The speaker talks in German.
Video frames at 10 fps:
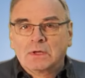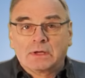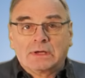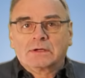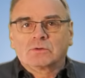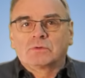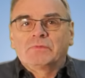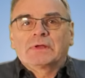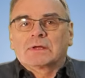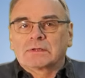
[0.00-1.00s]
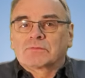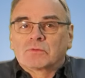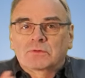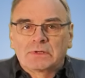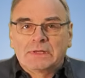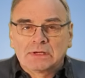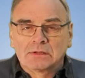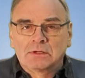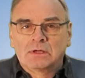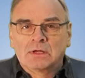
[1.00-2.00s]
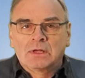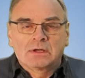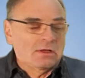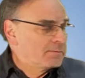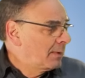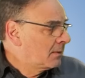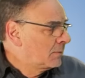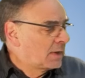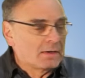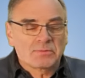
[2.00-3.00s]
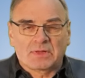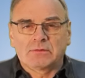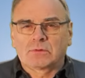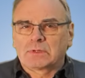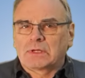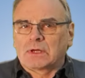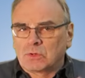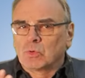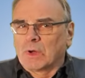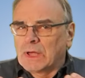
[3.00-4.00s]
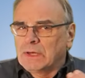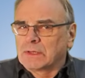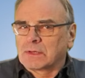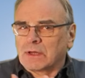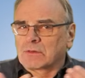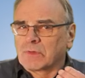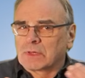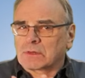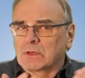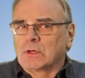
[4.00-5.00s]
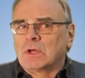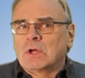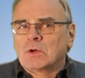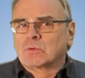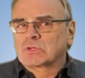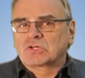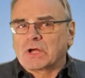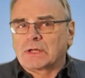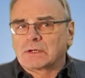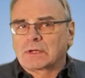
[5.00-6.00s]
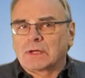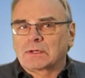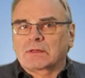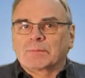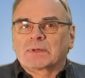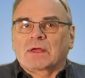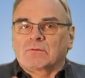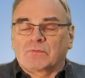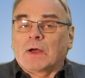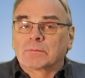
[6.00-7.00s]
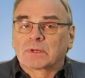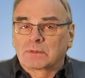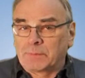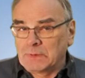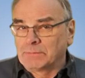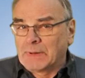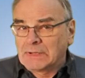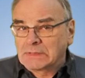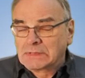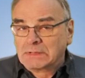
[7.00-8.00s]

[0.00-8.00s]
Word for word: Ja, und wie kann das funktionieren, dass man mit einem Sensor, der ja nur Helligkeitswerte unterscheiden kann, dass man da ein farbiges Bild macht?